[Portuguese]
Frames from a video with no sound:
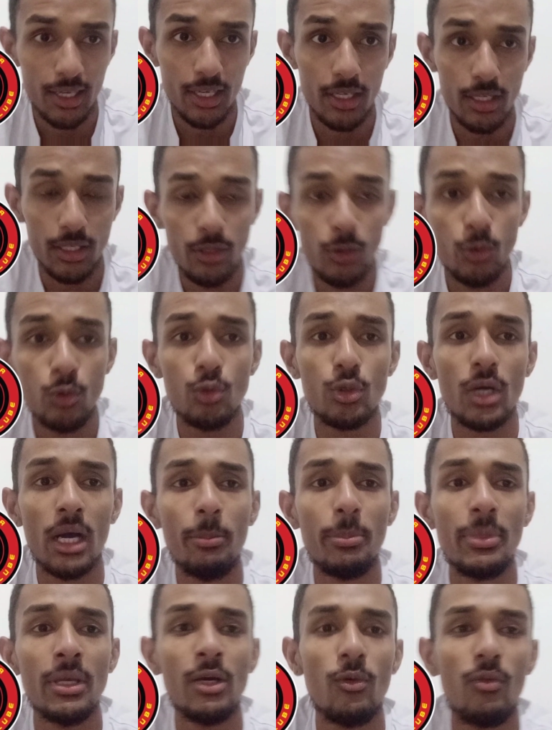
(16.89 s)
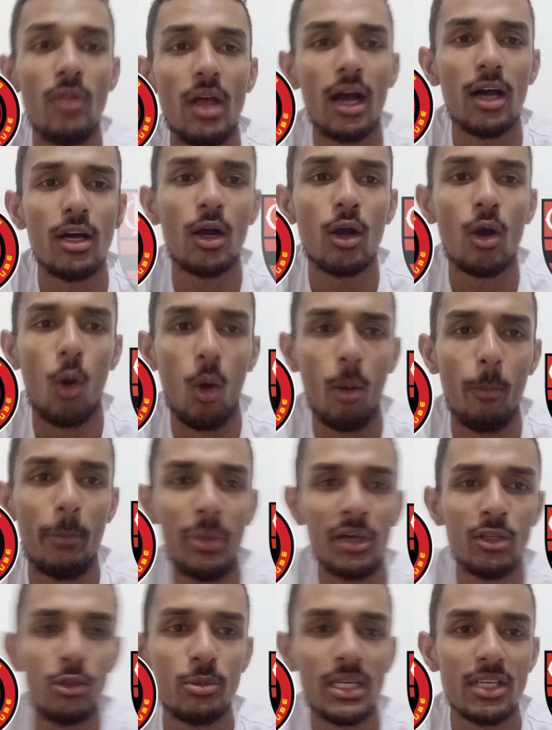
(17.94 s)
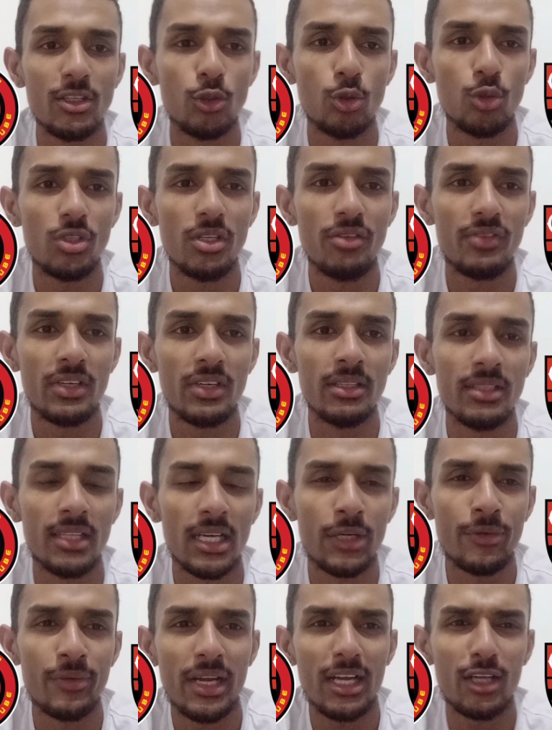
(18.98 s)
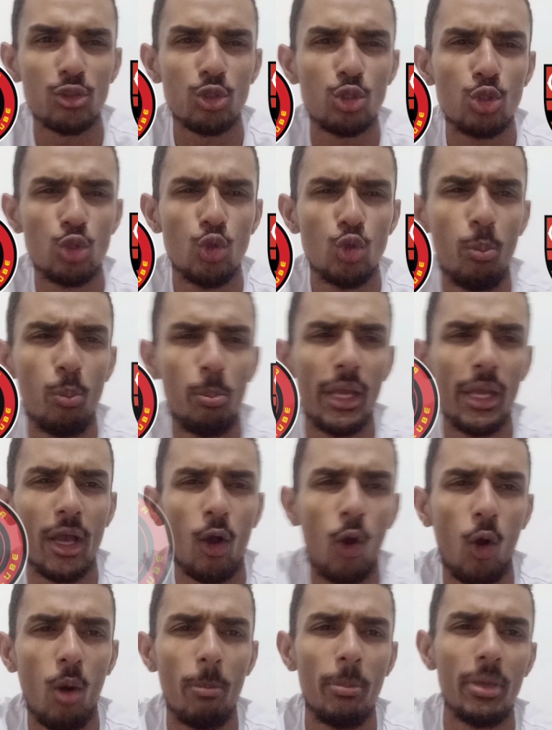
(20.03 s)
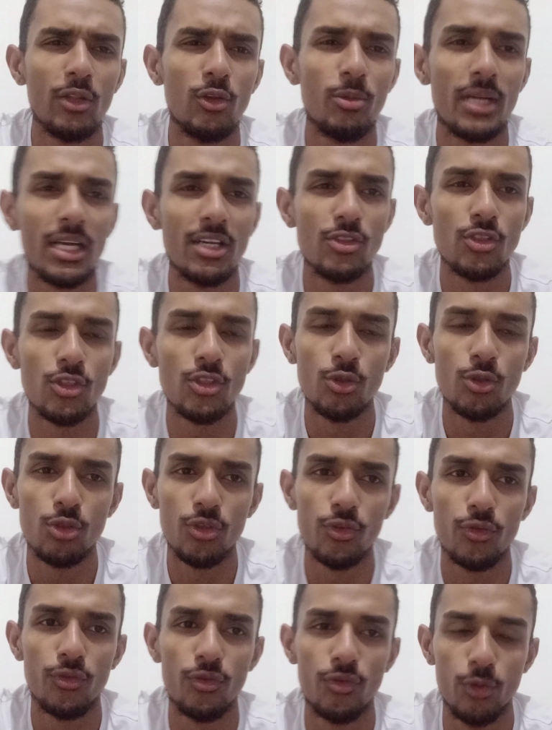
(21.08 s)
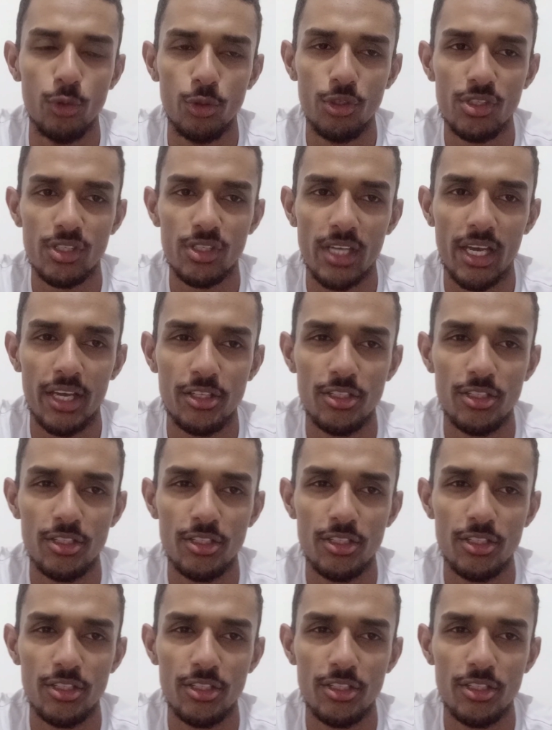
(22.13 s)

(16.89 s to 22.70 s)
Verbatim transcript: e o campeão da Copa do Brasil se enfrentaram na Supercopa do Brasil de Futsal.